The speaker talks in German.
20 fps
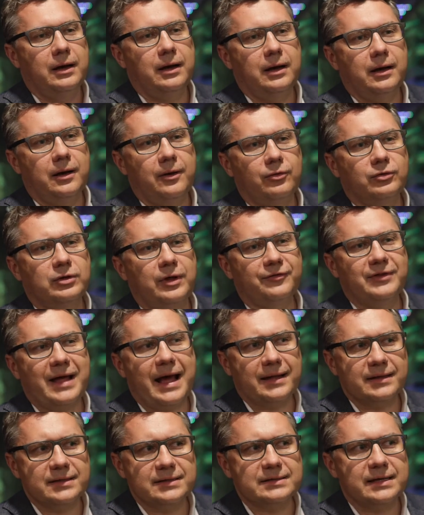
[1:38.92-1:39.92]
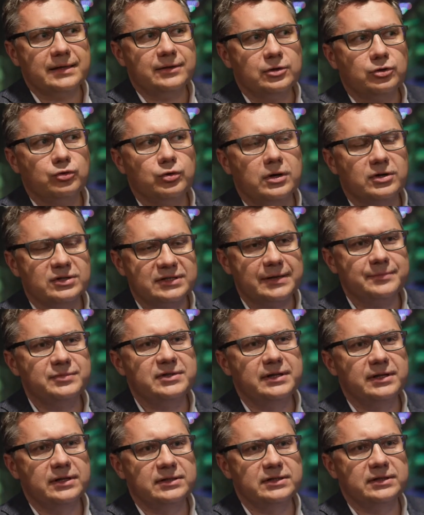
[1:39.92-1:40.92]
Äh, und auf der anderen Seite durchaus
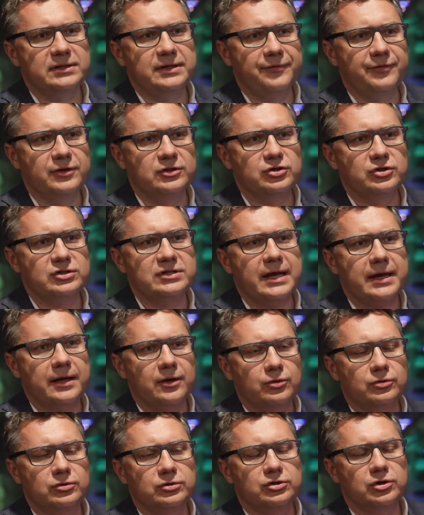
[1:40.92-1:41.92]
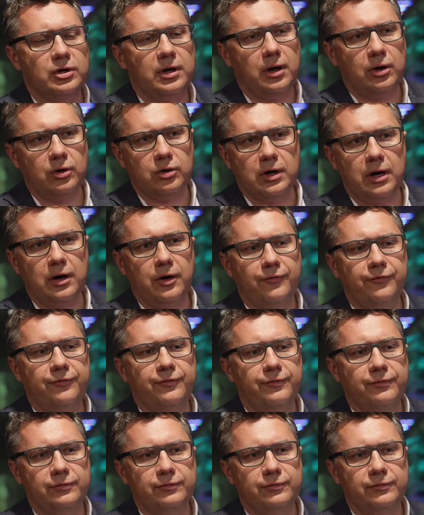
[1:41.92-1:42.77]
Selbstinitiative zu zeigen und auch auf